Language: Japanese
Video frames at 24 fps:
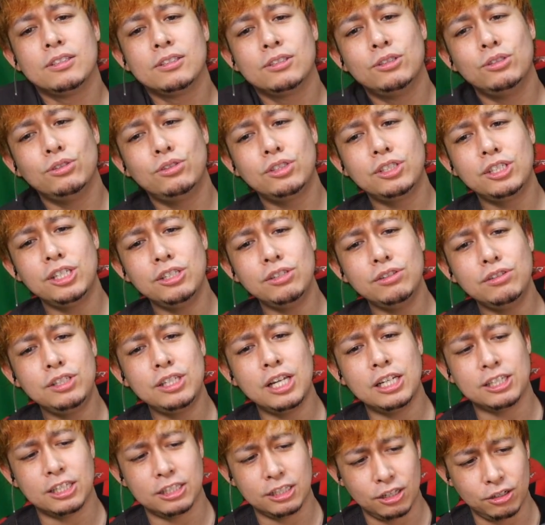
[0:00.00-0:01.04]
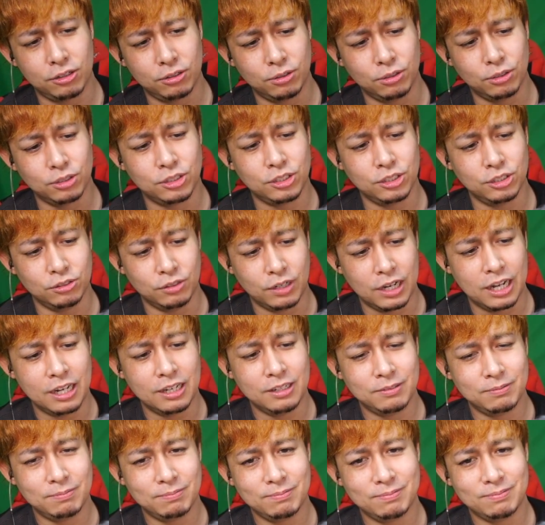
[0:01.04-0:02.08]
朽木ルキアちゃんなのよ、欲しいのは。
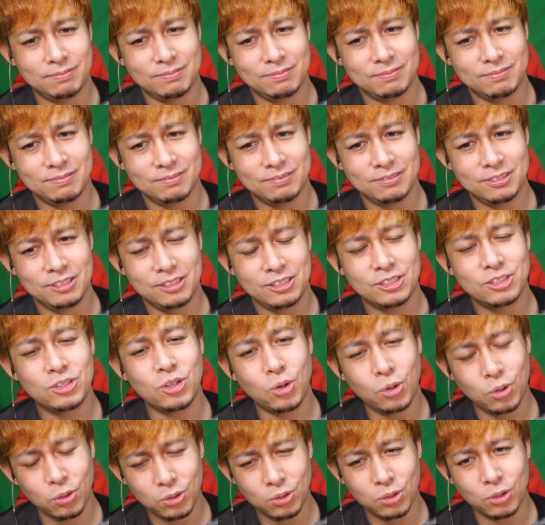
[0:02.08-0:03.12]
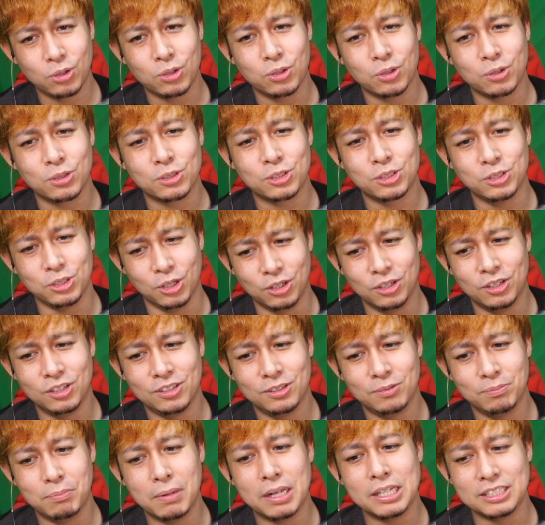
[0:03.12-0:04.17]
そこのとこでよろしくよ。
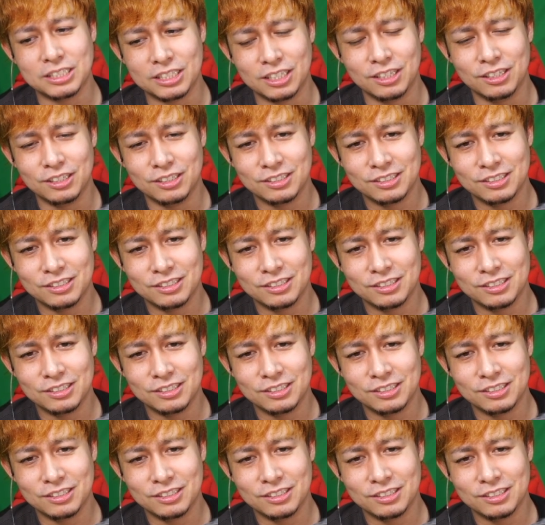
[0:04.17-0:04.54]
マジで。